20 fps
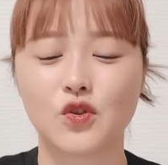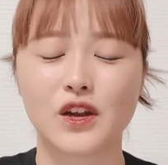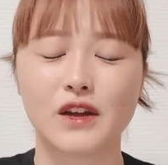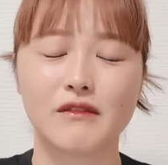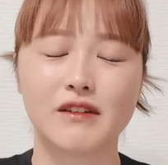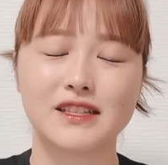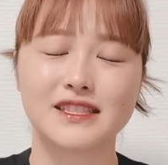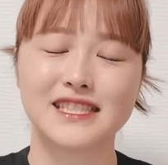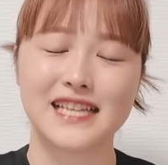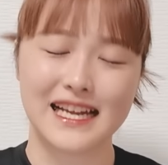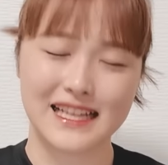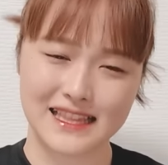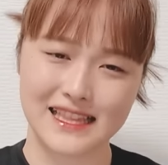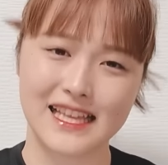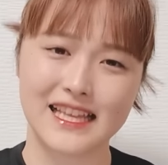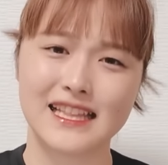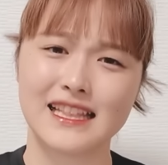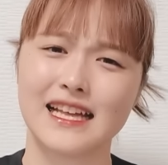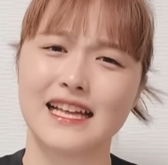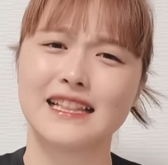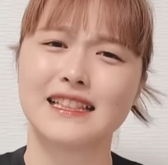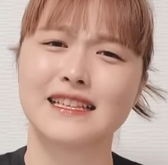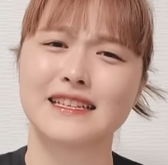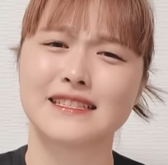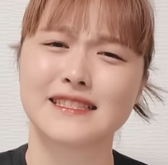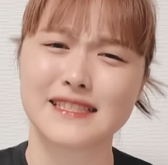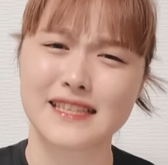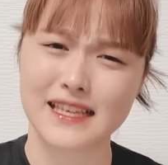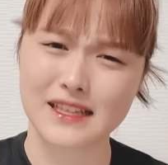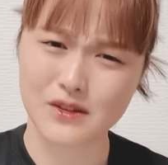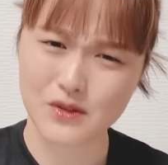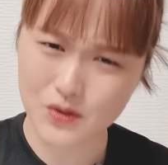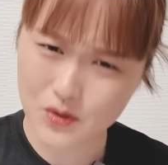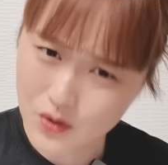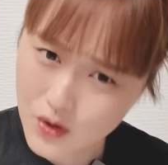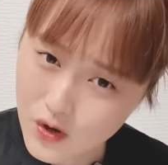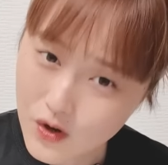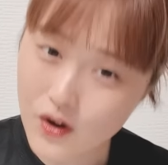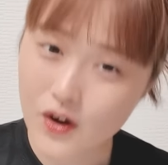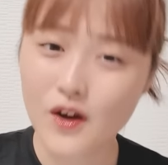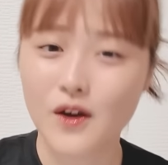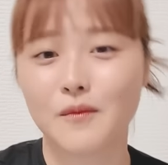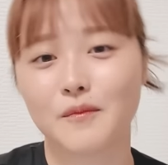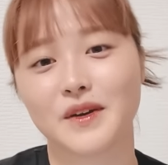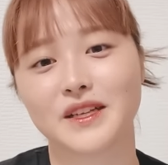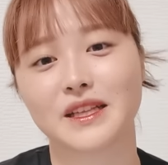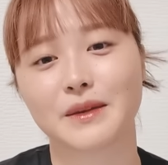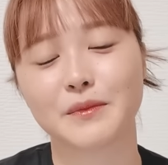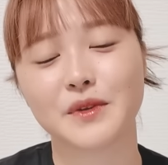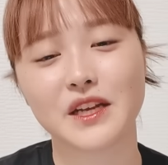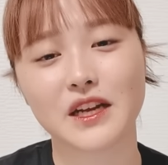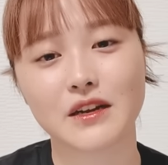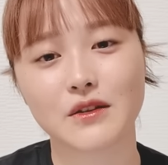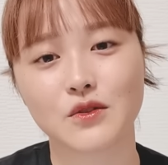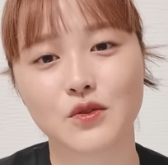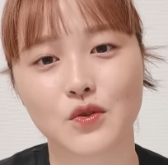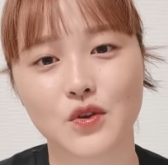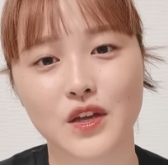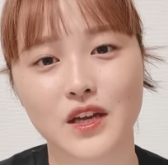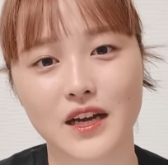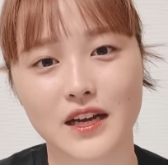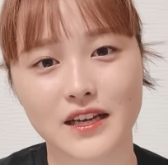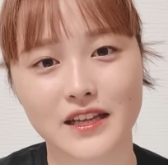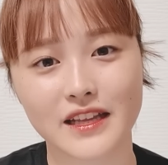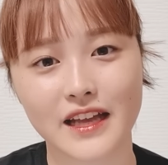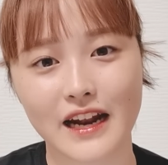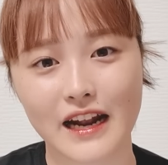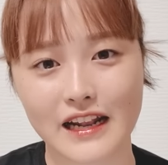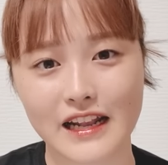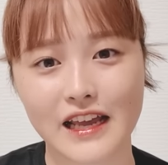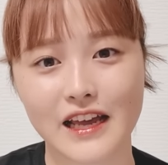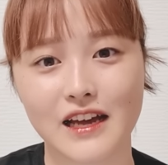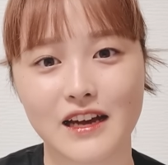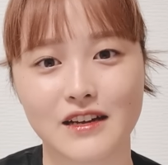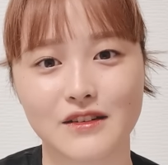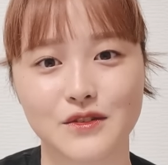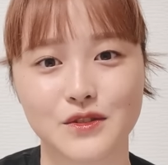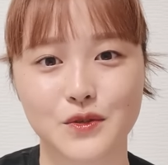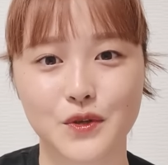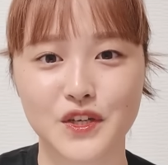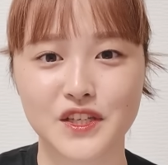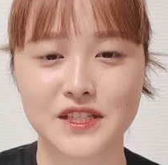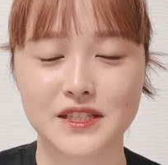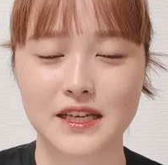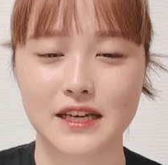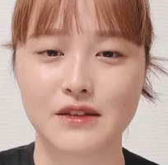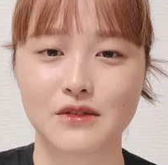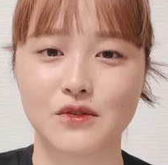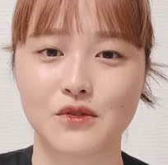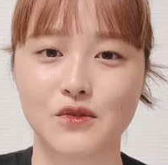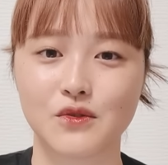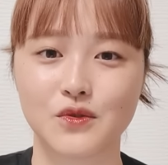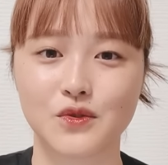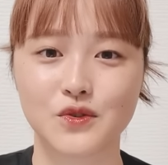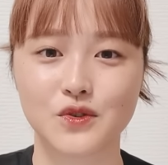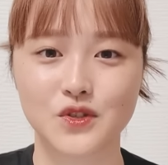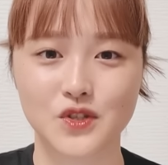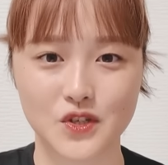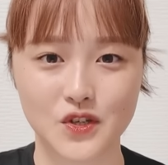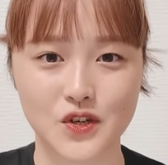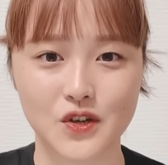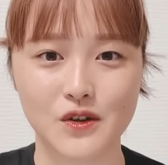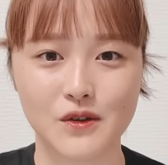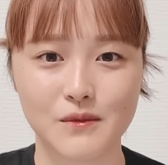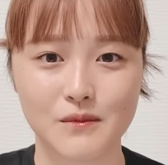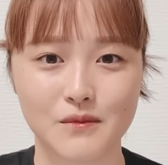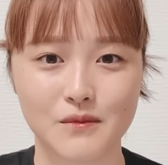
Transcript: これは残念なんですけどまた見れる時が来たらねあの添治さんの復習